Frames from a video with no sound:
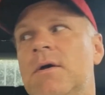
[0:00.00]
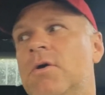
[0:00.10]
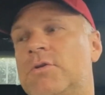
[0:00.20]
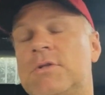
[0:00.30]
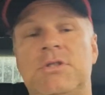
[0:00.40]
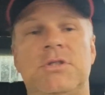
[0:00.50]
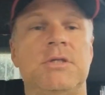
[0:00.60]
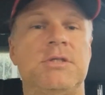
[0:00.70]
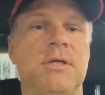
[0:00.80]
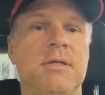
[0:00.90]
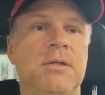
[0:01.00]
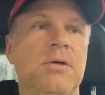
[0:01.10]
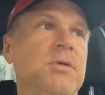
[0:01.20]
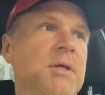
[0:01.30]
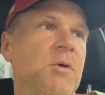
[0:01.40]
od 3-4
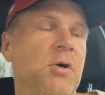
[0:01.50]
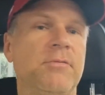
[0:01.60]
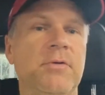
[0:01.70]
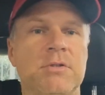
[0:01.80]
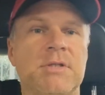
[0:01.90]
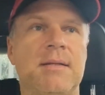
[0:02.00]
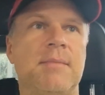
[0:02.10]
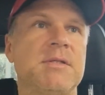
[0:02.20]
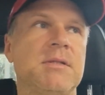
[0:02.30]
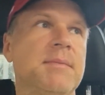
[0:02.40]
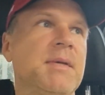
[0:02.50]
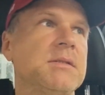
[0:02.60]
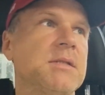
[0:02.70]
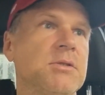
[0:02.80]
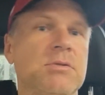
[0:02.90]
tygodni nie mogę go wyjąć, ale tam jest tyle
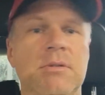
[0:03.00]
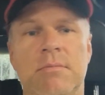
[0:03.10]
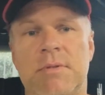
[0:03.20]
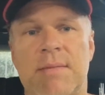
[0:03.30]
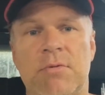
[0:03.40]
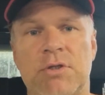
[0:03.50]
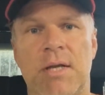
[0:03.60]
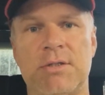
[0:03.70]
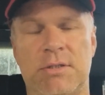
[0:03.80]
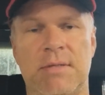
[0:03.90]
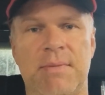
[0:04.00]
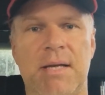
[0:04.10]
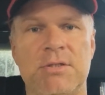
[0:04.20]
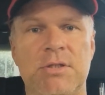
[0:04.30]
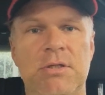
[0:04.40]
miejsca, że on sobie tam może leżeć, ten
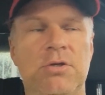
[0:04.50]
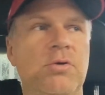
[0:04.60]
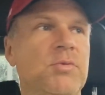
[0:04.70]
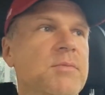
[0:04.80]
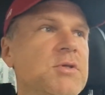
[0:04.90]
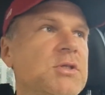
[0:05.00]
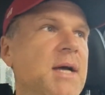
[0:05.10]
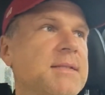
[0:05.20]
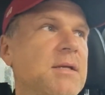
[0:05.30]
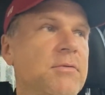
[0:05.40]
bagażnik i nikomu nie przeszkadza.